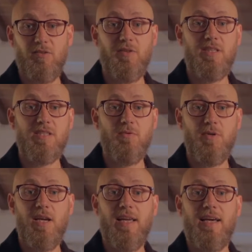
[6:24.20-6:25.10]
dovete
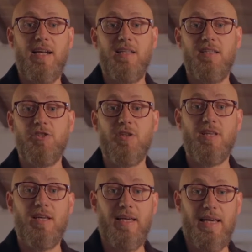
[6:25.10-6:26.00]
seguire il canale di
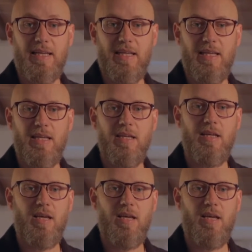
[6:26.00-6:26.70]
Jonathan Canini.